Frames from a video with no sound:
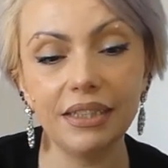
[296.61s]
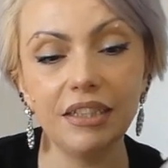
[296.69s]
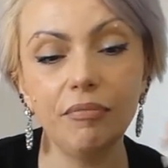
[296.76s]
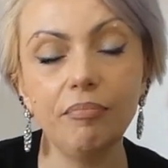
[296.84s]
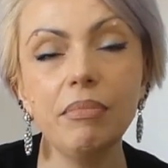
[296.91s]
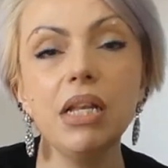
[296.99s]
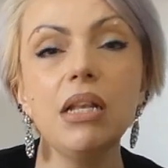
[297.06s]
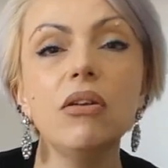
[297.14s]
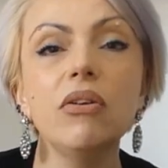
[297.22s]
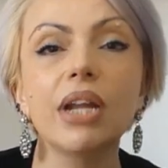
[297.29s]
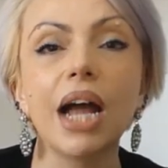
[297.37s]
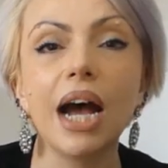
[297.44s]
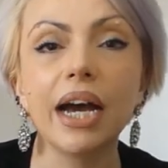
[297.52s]
di
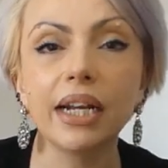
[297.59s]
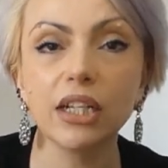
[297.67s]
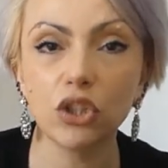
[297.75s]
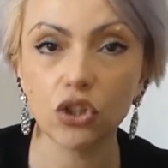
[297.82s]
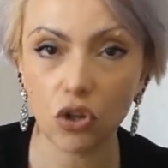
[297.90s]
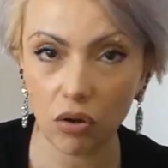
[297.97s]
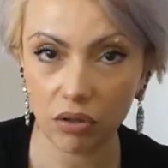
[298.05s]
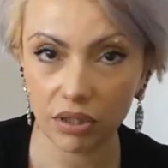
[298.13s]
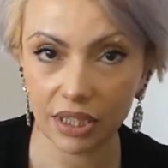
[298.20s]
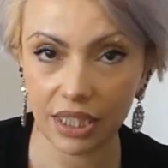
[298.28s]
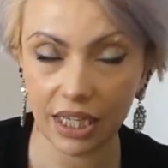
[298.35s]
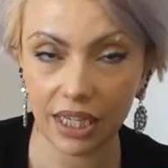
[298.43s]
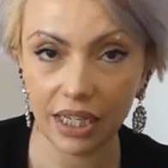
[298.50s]
migliorare ciò
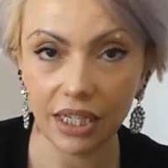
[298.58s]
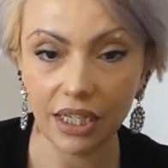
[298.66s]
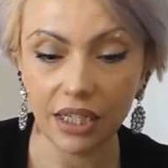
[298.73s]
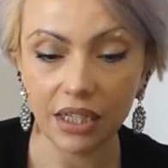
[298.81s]
che